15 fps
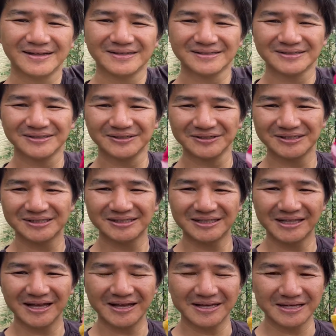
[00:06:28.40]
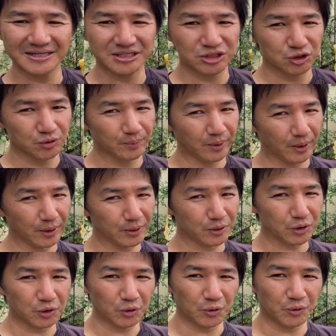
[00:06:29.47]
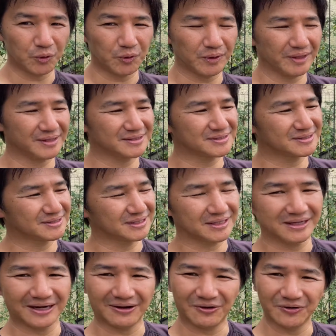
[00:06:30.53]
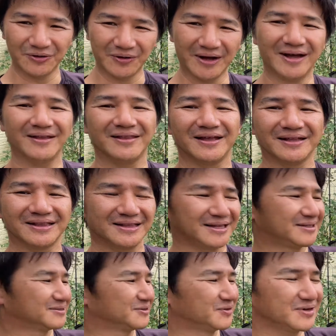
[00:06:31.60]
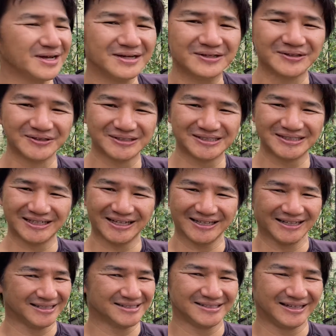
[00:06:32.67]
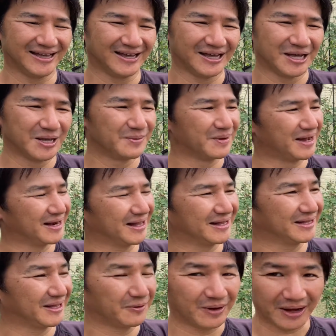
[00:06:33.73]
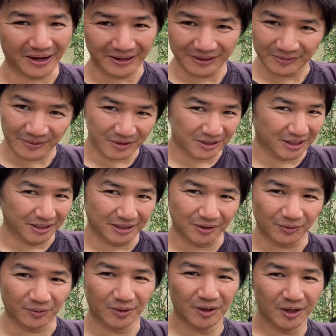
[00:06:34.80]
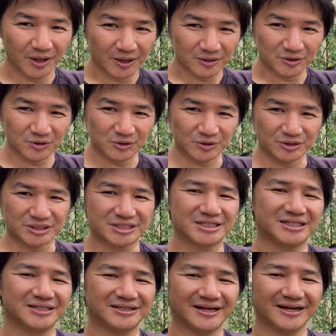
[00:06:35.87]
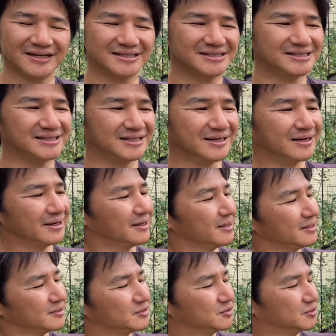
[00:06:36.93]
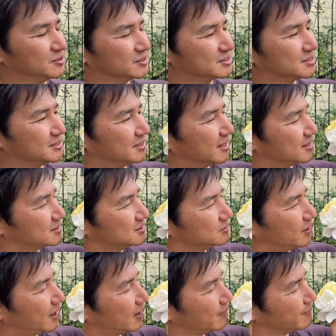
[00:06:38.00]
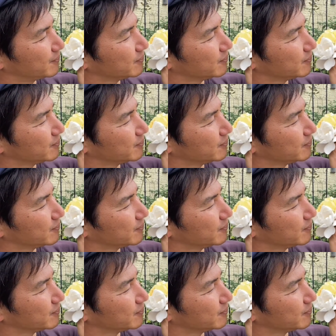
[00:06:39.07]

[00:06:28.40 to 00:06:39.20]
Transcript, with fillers: そして一番強烈に香りを放っているのがこちらですね。バラではありませんけども、口なし、口なしは